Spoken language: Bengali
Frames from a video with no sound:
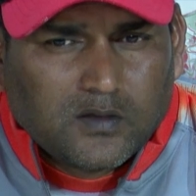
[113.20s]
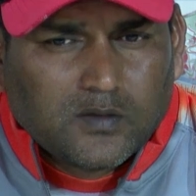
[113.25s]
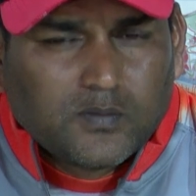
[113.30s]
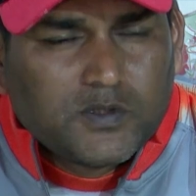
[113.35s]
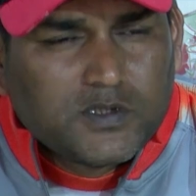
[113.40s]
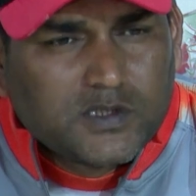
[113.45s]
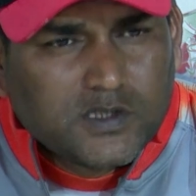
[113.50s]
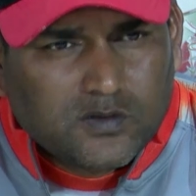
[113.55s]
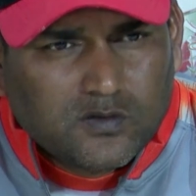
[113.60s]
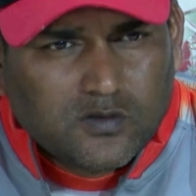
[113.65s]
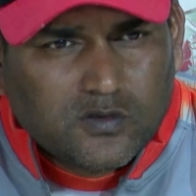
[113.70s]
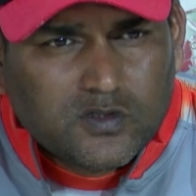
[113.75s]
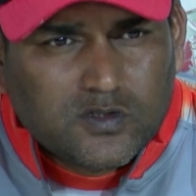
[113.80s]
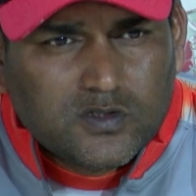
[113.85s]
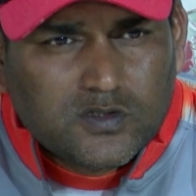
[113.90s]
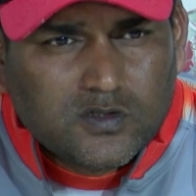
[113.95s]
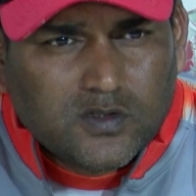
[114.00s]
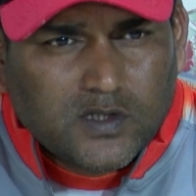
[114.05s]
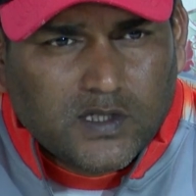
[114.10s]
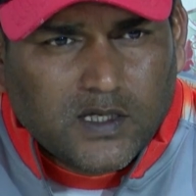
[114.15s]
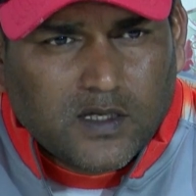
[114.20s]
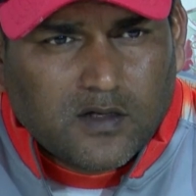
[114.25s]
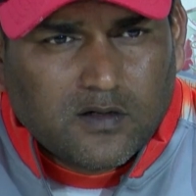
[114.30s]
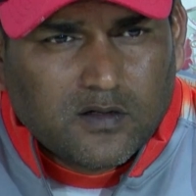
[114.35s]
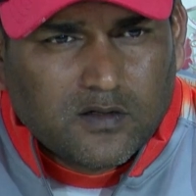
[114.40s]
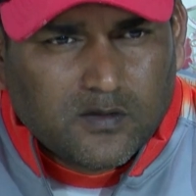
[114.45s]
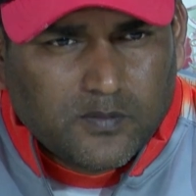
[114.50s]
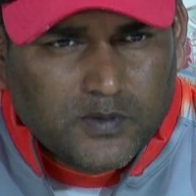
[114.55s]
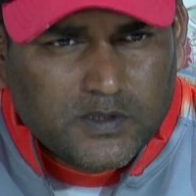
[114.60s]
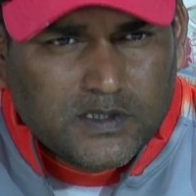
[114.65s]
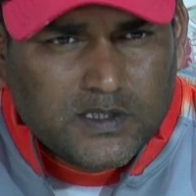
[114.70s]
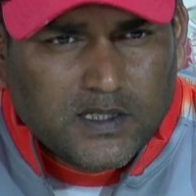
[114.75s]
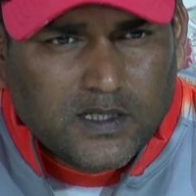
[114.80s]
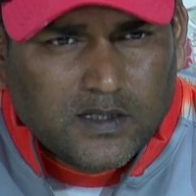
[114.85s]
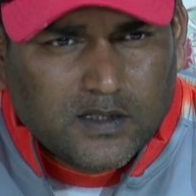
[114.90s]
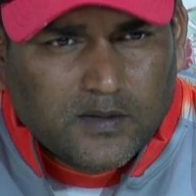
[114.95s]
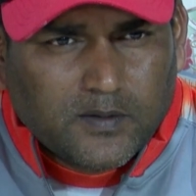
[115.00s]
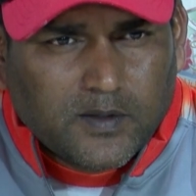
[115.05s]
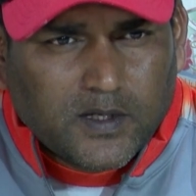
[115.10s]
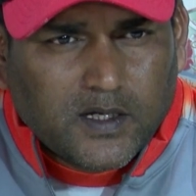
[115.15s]
ডুপ্লিসি একটু অসুস্থ এই কারণে ডুপ্লিসি
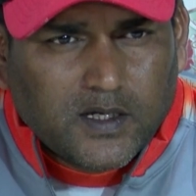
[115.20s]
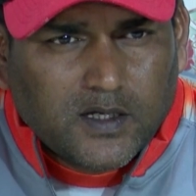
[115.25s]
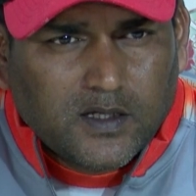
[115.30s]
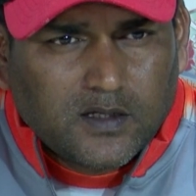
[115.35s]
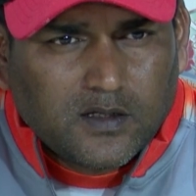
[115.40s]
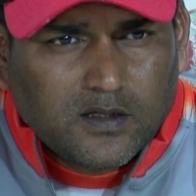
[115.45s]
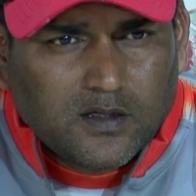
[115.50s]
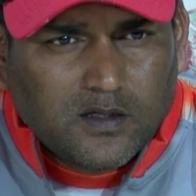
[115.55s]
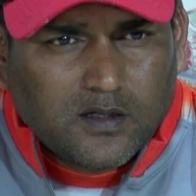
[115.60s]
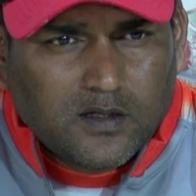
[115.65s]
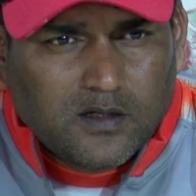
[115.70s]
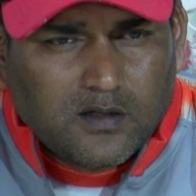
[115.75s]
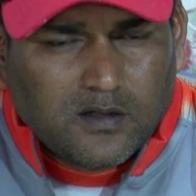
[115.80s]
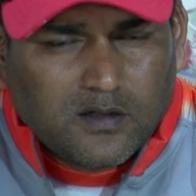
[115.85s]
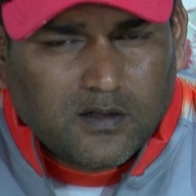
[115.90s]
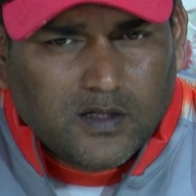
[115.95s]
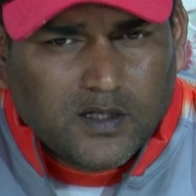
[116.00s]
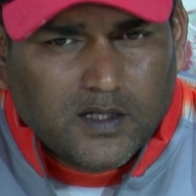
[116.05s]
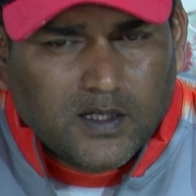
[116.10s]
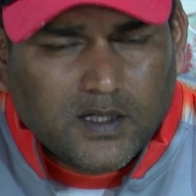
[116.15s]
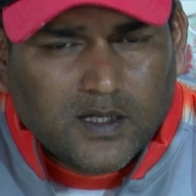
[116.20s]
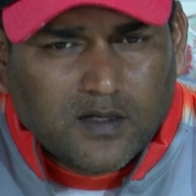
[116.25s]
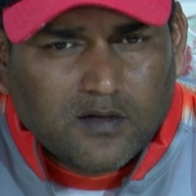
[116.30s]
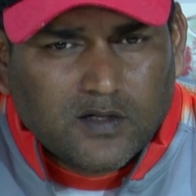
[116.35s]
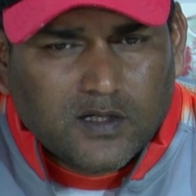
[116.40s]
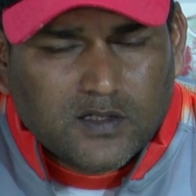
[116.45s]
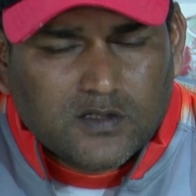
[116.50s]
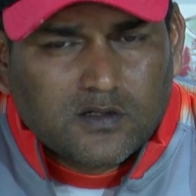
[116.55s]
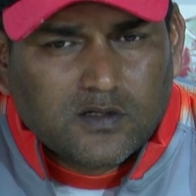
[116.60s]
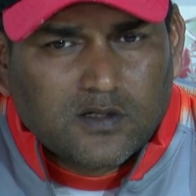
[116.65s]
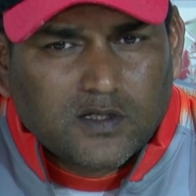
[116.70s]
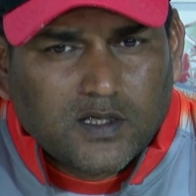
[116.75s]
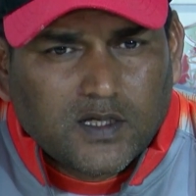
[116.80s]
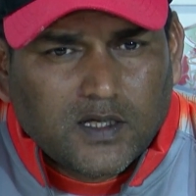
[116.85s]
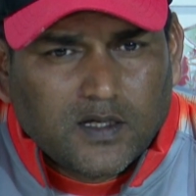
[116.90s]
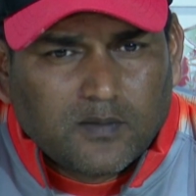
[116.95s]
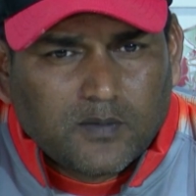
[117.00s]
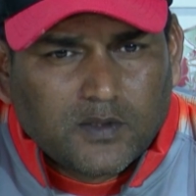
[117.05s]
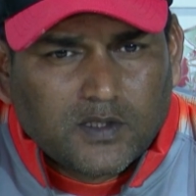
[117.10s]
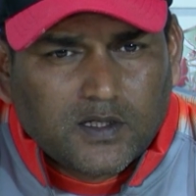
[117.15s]
খেলতে পারেনি এই কারণে আসলে
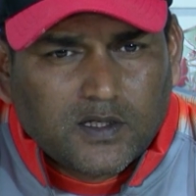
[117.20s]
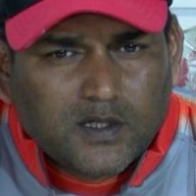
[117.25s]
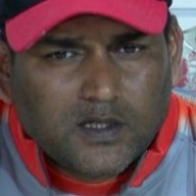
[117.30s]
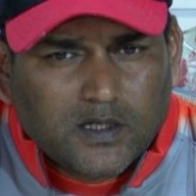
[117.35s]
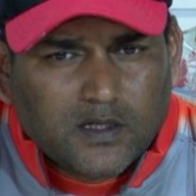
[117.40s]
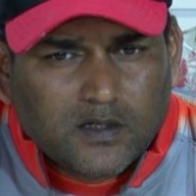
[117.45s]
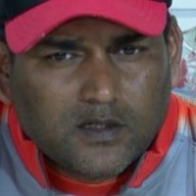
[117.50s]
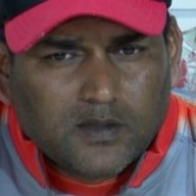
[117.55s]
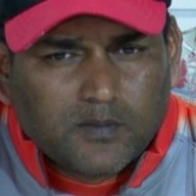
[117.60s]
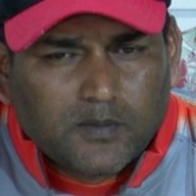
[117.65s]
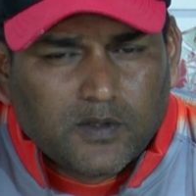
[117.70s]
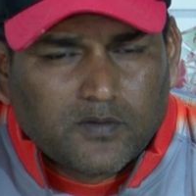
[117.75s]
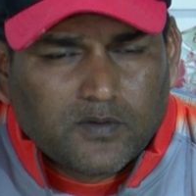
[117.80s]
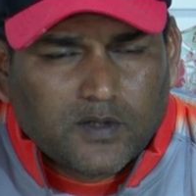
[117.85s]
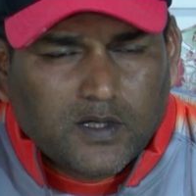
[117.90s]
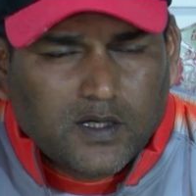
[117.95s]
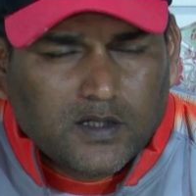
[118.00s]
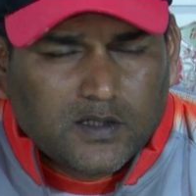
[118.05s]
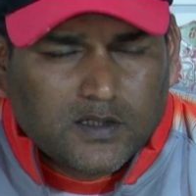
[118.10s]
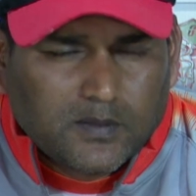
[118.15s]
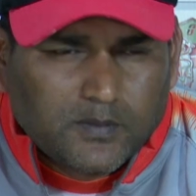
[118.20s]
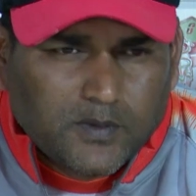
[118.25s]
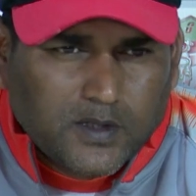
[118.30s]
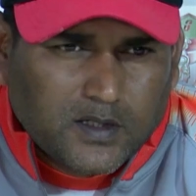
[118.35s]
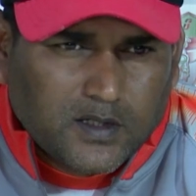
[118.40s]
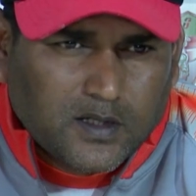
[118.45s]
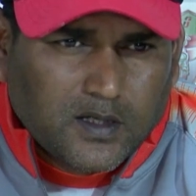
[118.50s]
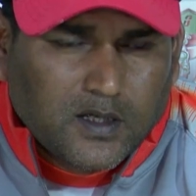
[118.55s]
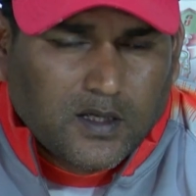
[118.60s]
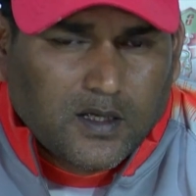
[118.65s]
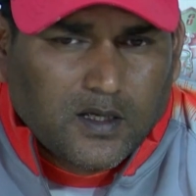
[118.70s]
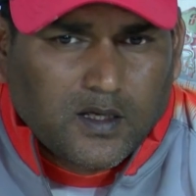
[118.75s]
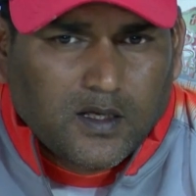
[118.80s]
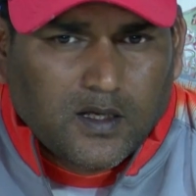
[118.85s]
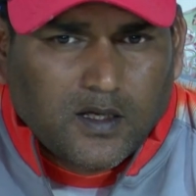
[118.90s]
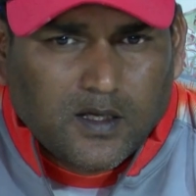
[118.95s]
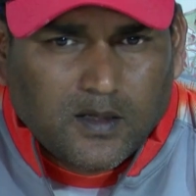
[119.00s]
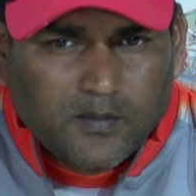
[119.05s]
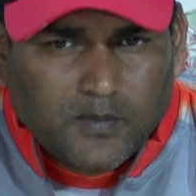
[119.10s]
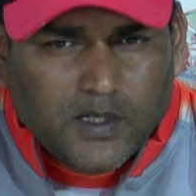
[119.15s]
আমাদের টিমের টিমের
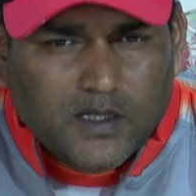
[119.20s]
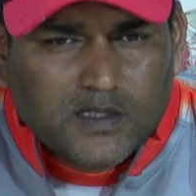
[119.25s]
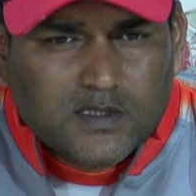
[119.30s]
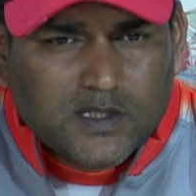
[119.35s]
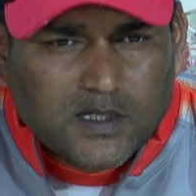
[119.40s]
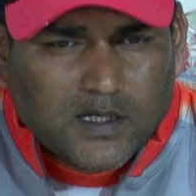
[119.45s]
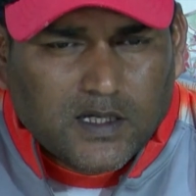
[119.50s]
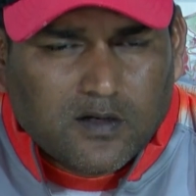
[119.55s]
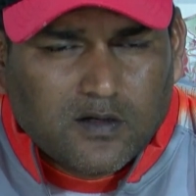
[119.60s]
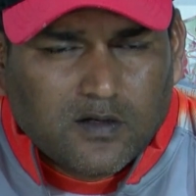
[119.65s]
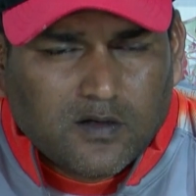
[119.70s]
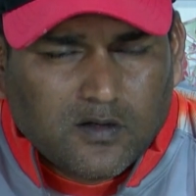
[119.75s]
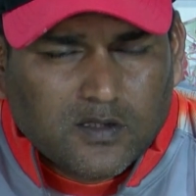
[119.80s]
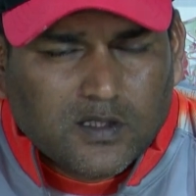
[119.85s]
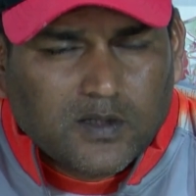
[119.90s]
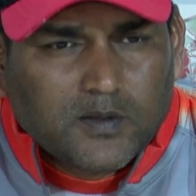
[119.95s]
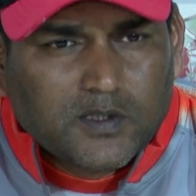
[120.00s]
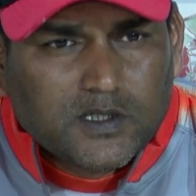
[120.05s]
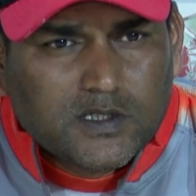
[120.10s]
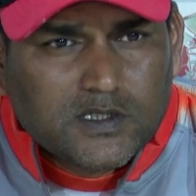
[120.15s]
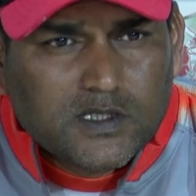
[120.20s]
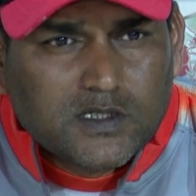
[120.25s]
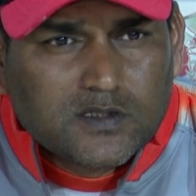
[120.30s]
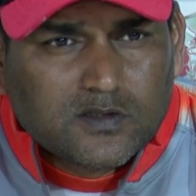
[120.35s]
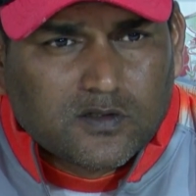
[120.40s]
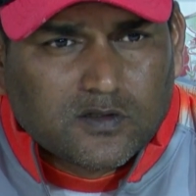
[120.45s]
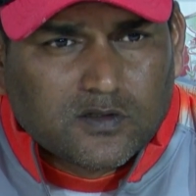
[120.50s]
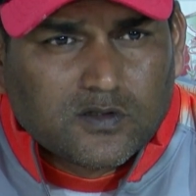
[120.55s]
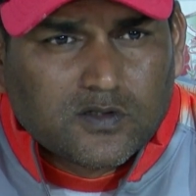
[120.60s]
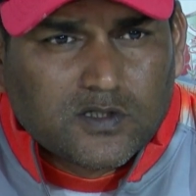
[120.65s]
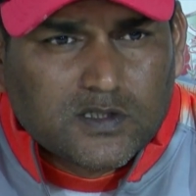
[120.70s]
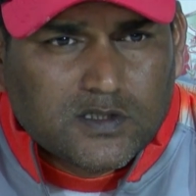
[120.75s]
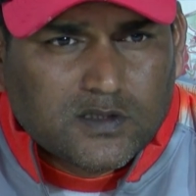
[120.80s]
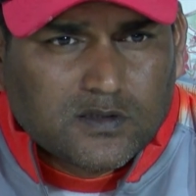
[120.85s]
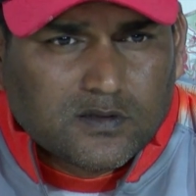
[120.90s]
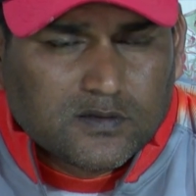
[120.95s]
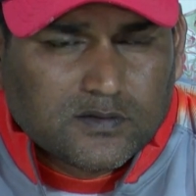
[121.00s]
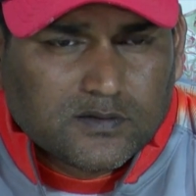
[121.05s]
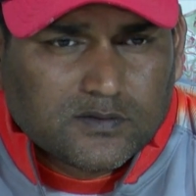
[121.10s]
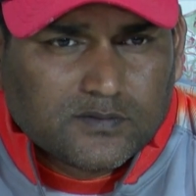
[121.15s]
ব্যালেন্সের কারণে হয়তো আমাদের চেঞ্জ করতে হয়েছে